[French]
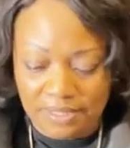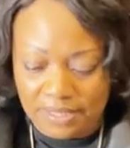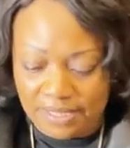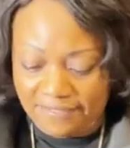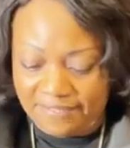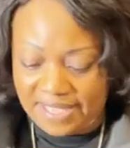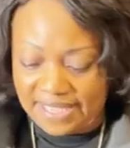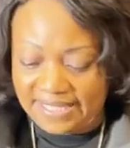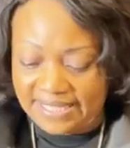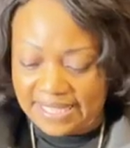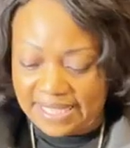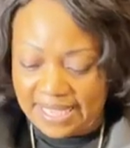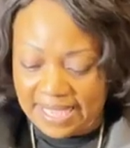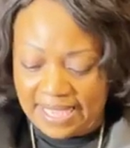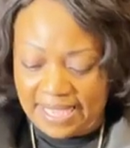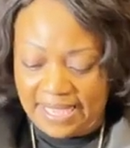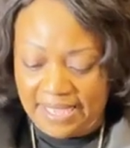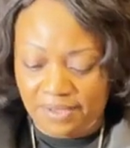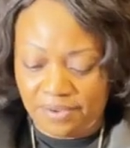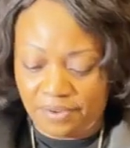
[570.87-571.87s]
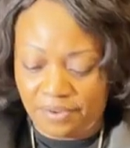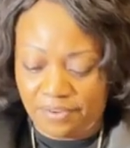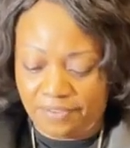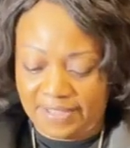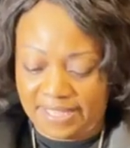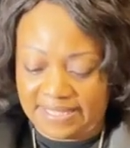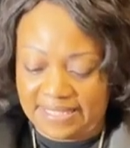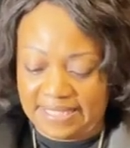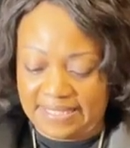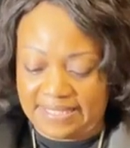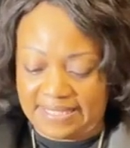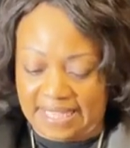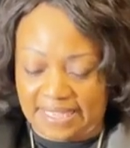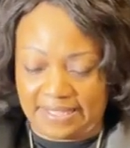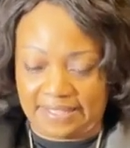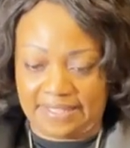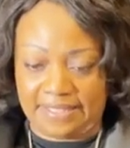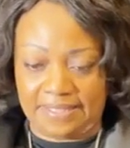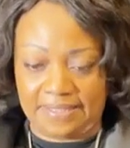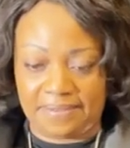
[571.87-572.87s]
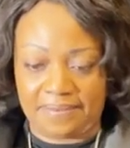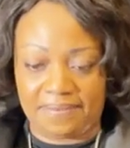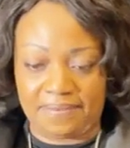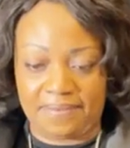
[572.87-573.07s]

et verset 1 au verset 5.